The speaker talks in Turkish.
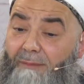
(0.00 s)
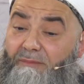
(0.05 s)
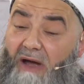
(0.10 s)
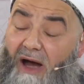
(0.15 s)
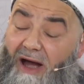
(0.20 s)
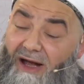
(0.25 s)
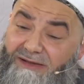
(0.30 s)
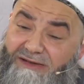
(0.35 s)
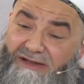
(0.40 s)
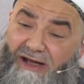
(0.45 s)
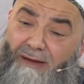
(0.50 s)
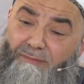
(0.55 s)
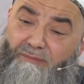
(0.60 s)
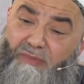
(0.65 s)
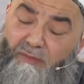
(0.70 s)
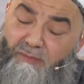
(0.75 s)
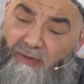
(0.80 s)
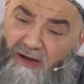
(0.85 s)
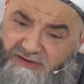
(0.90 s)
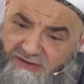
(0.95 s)
Hatta
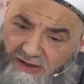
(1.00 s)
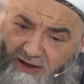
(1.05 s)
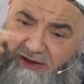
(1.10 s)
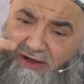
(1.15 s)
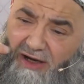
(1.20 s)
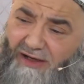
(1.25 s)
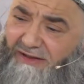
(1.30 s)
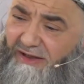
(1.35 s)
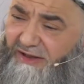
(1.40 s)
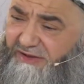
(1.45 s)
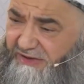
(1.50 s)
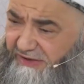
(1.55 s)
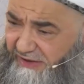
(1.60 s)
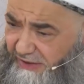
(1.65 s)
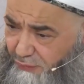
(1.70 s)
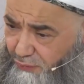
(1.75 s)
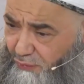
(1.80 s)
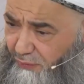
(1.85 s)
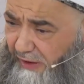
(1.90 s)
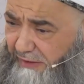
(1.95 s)
bir başka kardeş
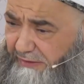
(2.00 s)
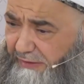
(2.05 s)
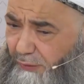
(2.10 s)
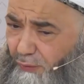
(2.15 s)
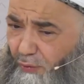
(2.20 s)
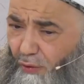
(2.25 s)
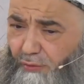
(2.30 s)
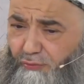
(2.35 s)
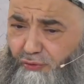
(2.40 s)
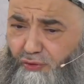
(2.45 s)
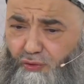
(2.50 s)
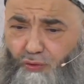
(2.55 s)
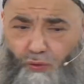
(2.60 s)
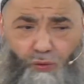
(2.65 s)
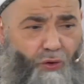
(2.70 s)
yine zuhuratta görmüştü.